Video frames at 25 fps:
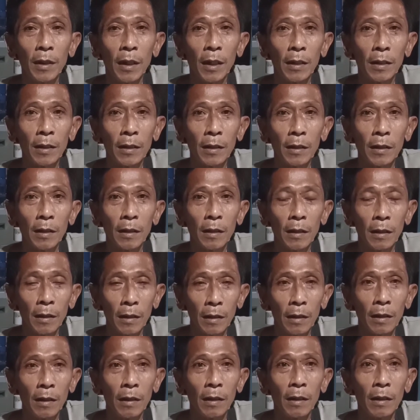At
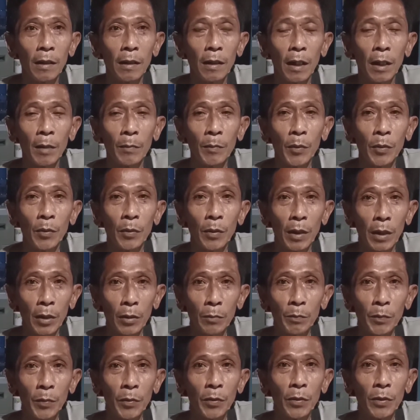kaya po
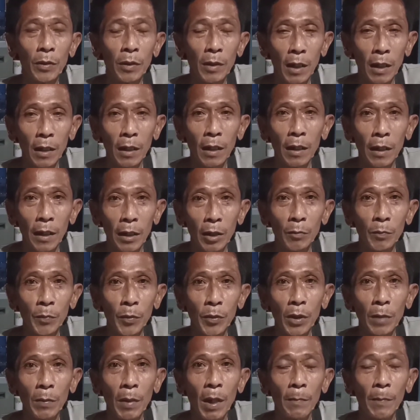ngayon po, hanggang ngayon
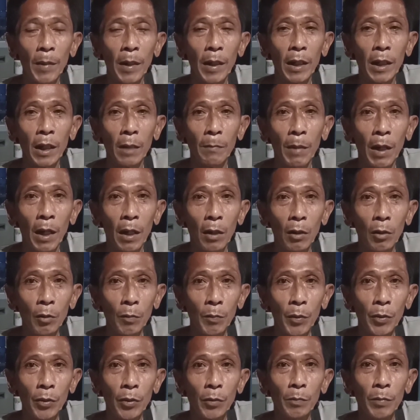po napapakinabangan ko
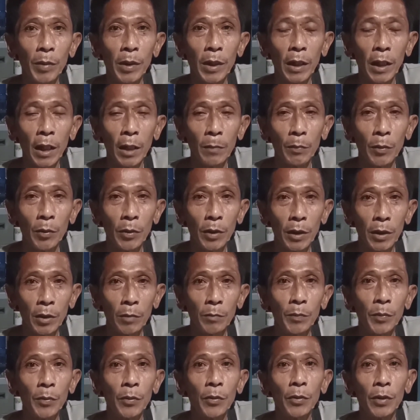po yung binigay po
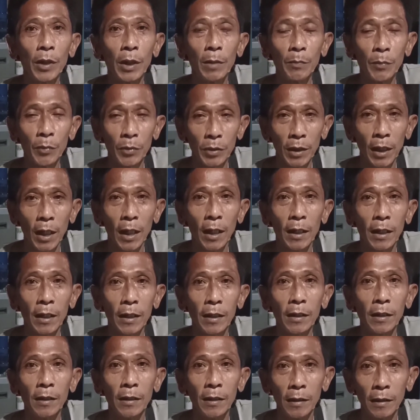ninyong puhunan po sa akin.